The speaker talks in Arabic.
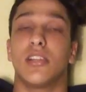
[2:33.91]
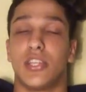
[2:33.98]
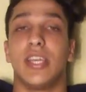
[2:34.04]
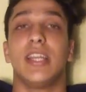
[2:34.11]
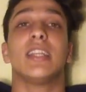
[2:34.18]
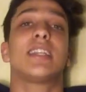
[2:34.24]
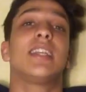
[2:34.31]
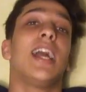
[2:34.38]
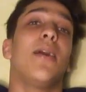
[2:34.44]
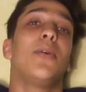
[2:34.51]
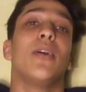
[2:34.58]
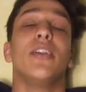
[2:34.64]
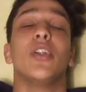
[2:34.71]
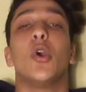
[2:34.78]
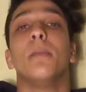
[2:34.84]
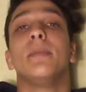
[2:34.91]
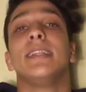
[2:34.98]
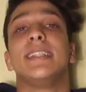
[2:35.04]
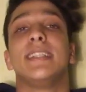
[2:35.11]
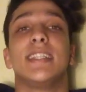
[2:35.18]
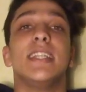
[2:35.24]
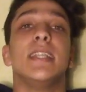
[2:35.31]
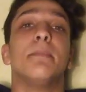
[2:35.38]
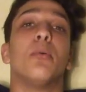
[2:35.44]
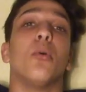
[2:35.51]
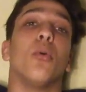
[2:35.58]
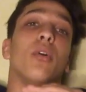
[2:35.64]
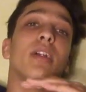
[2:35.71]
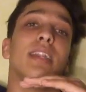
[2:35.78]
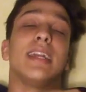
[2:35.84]
داكشي علاش كيحاولوا انهم
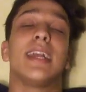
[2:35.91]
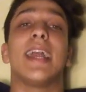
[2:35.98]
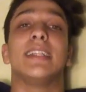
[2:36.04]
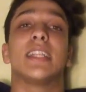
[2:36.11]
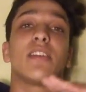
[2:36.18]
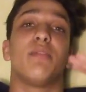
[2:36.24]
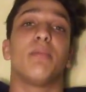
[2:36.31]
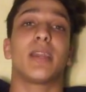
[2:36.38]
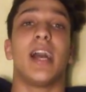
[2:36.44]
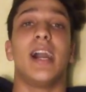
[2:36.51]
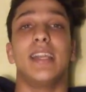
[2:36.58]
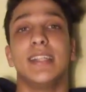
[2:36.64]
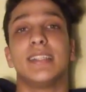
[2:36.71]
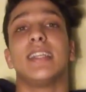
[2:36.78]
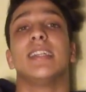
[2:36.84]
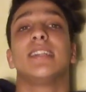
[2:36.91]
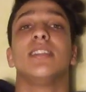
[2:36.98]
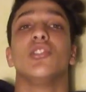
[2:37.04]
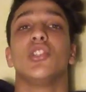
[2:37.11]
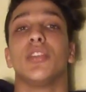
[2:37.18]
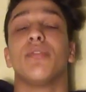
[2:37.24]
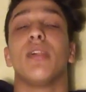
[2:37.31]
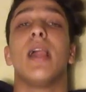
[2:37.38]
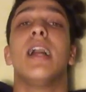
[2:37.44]
يتجنبوا اللي في المرحله نتاع التنشيف